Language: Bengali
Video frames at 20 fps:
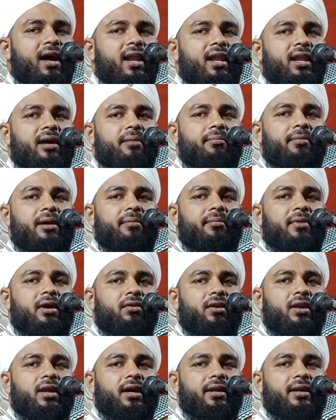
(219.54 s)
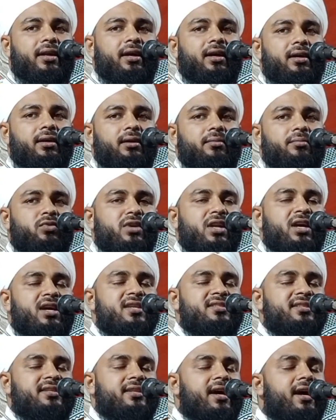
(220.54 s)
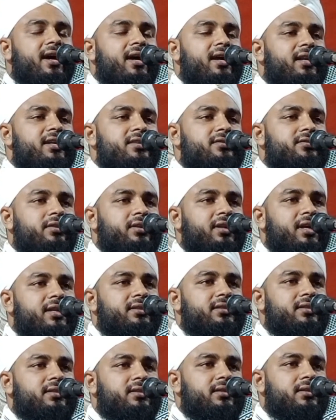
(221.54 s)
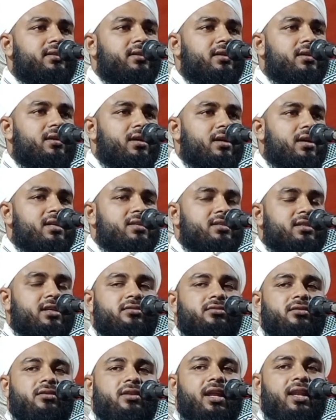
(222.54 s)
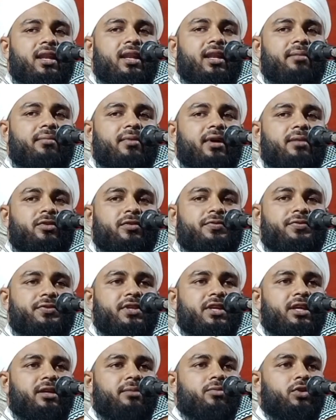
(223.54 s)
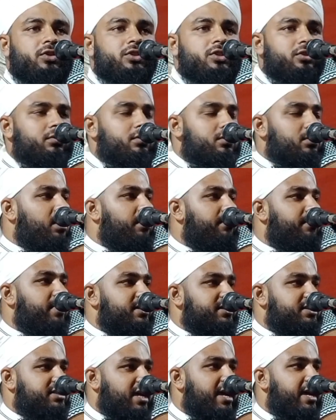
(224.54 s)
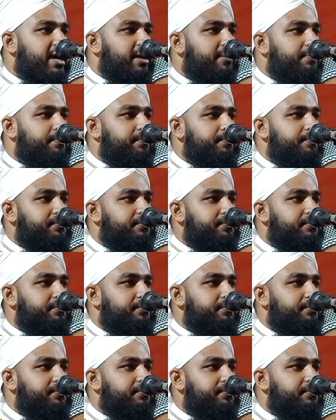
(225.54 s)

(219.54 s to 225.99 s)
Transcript: আল্লামা মাওলানা মুনাজিরা আহলে সুন্নত হজরতুল আল্লামা মুফতি মতিউর রহমান সাহেব